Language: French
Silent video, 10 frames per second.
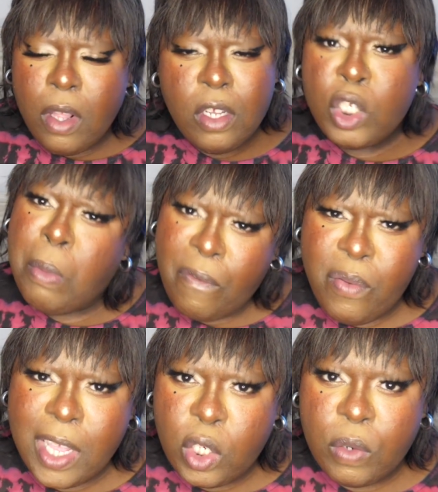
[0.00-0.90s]
je m'en
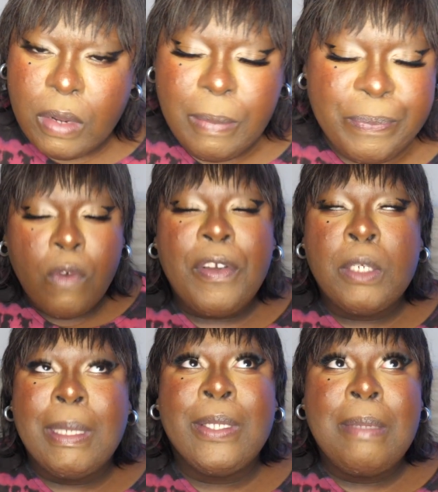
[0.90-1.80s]
foutais, tu vois. Enfin,
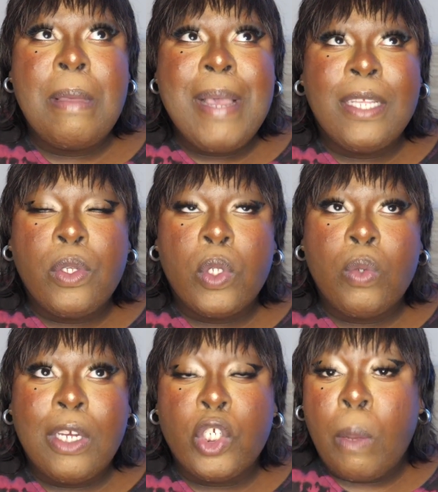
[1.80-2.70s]
je m'attendais même à ce que ce
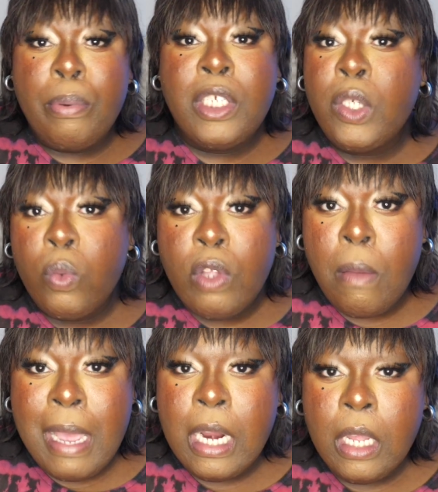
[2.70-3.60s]
soit genre petit ou
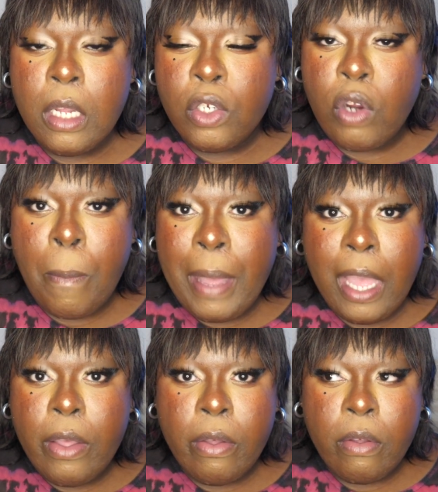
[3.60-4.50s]
normal. Tu vois,
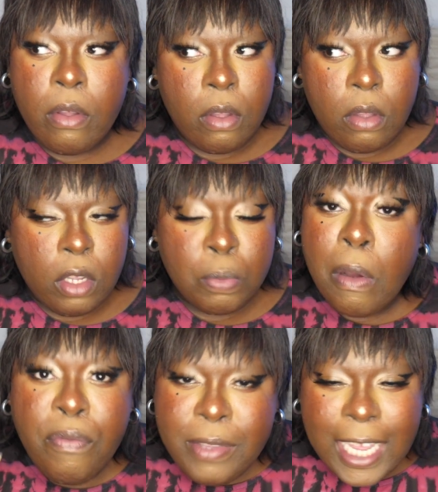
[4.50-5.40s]
pas. Euh, je
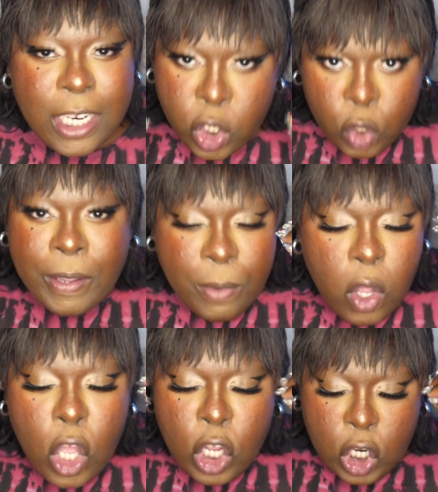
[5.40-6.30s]
m'en foutais. Genre vraiment,
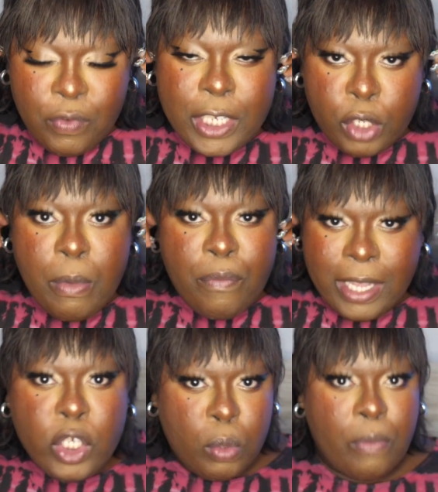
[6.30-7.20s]
quand je vous dis que je m'en
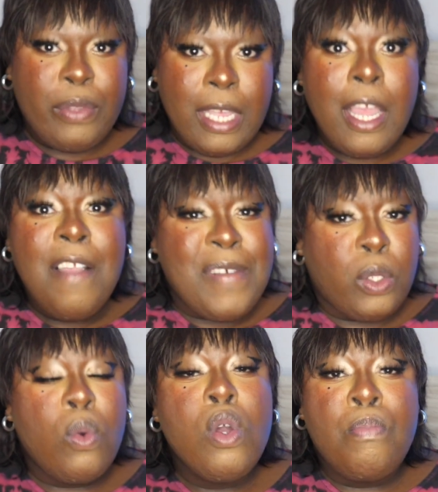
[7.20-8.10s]
foutais, je m'en foutais. De toute
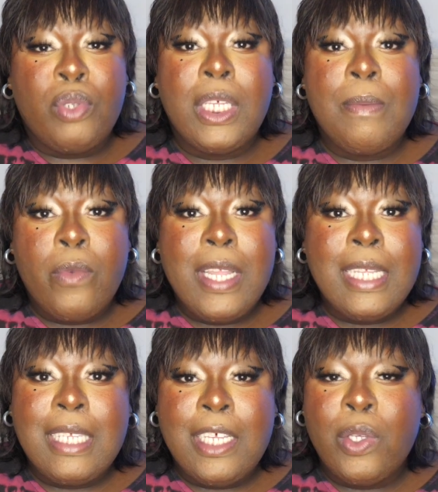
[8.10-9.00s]
façon, pour ceux qui me
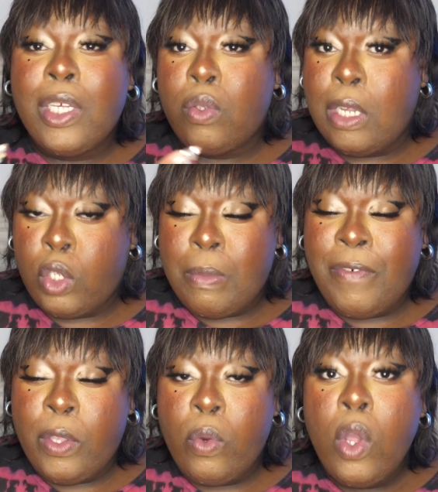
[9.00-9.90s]
connaissent et ceux qui sont là sur mes
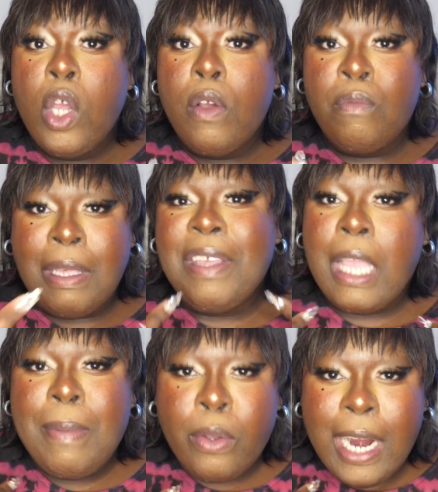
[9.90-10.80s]
vidéos, vous savez
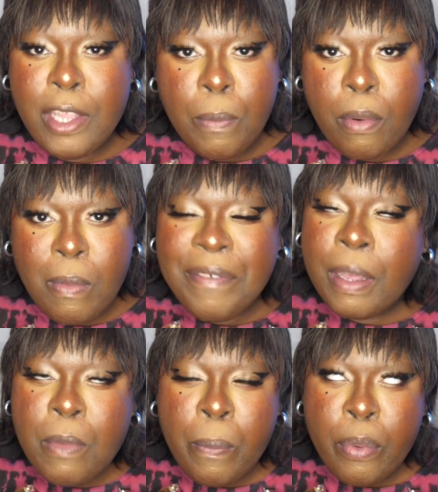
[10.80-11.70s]
très bien que la taille pour moi,
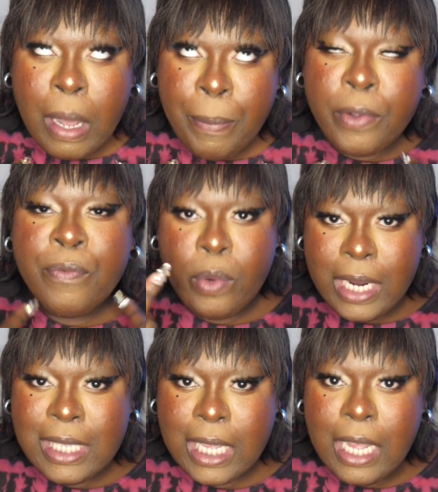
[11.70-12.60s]
vraiment peu importe. Vous
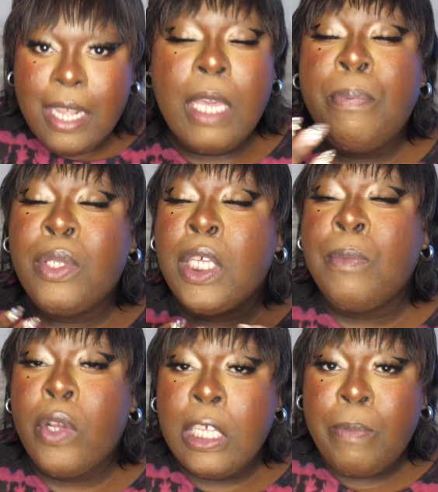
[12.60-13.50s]
connaissez. Et pour ceux qui
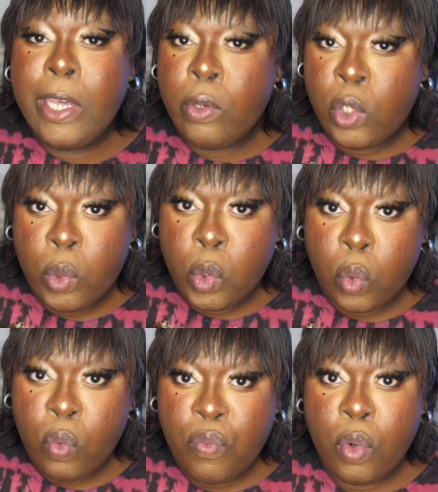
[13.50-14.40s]
me connaissent pas et que du coup ils
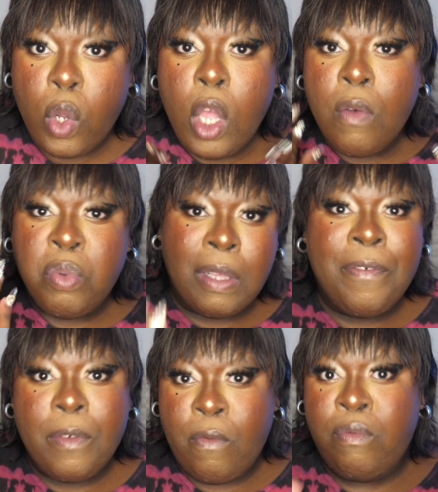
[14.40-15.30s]
sont nouveaux, vous
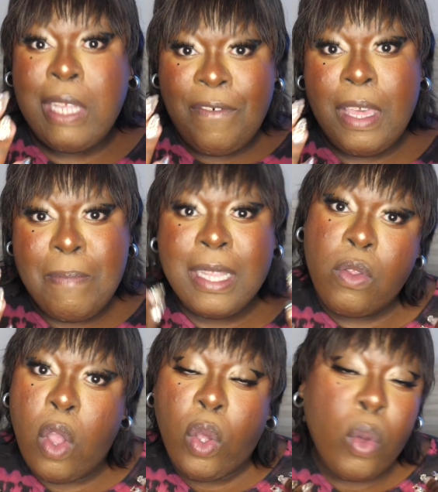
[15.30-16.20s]
savez, vous savez
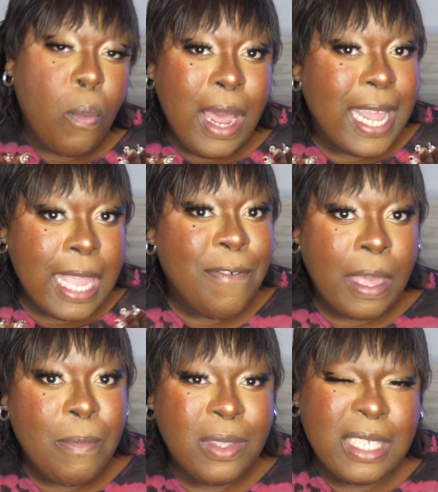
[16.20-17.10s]
maintenant que moi, la taille
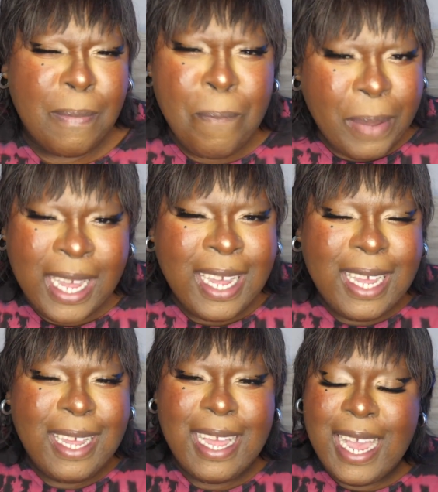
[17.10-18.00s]
vraiment, c'est
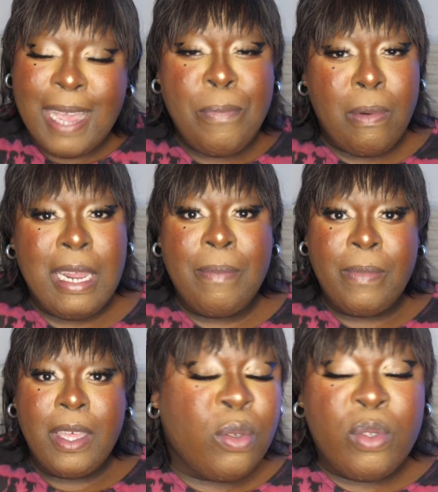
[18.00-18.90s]
pas un problème.
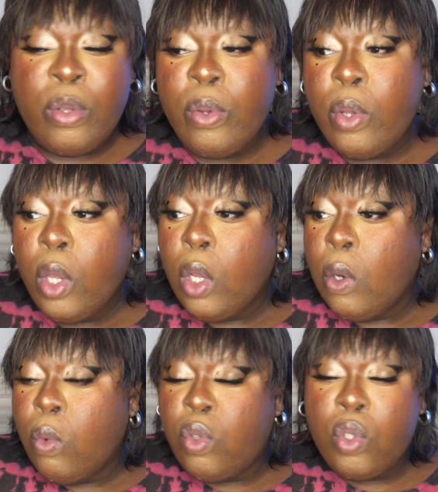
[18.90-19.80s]
Du 2
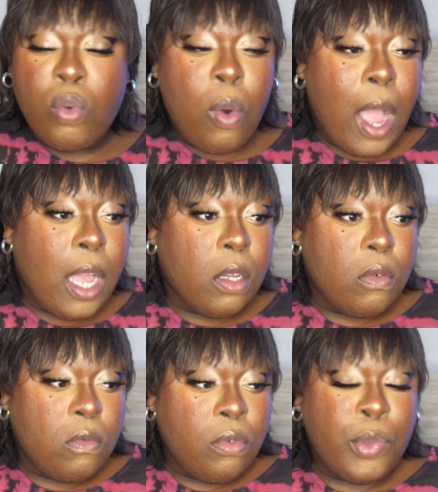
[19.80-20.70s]
ou du
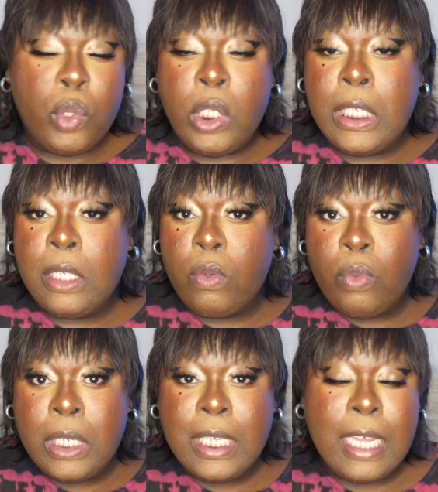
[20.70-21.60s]
3 ou du 10
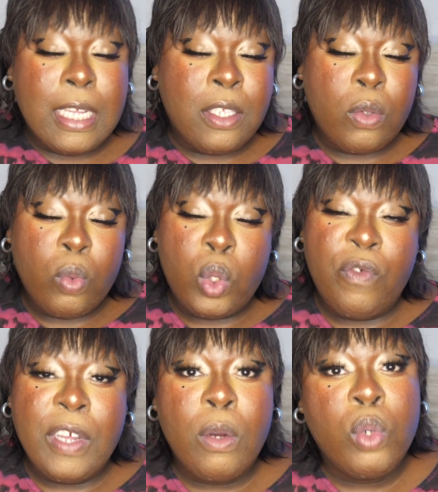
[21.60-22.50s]
ou du 15 ou du
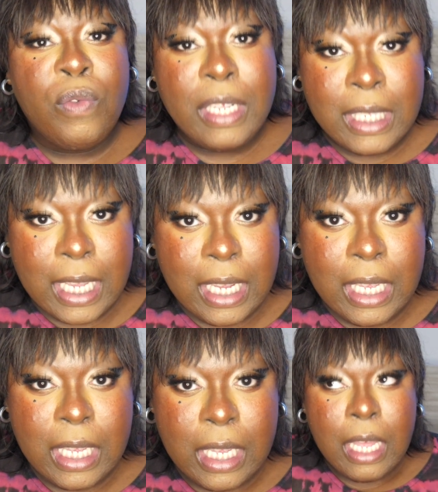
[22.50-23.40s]
20 ou du 25,
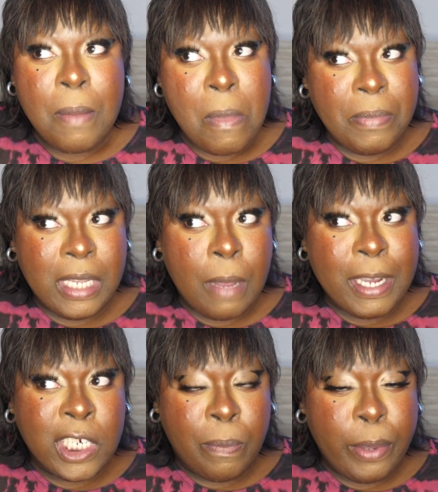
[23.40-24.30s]
même si
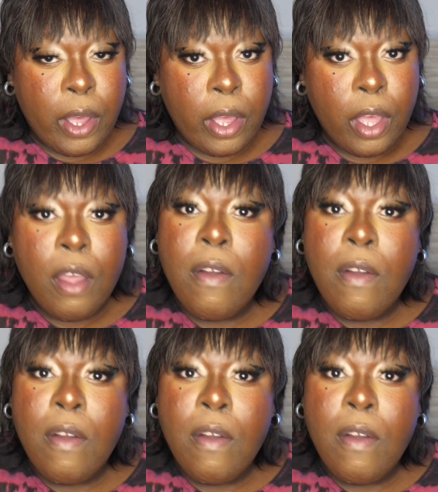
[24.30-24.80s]
là-bas j'ai peur,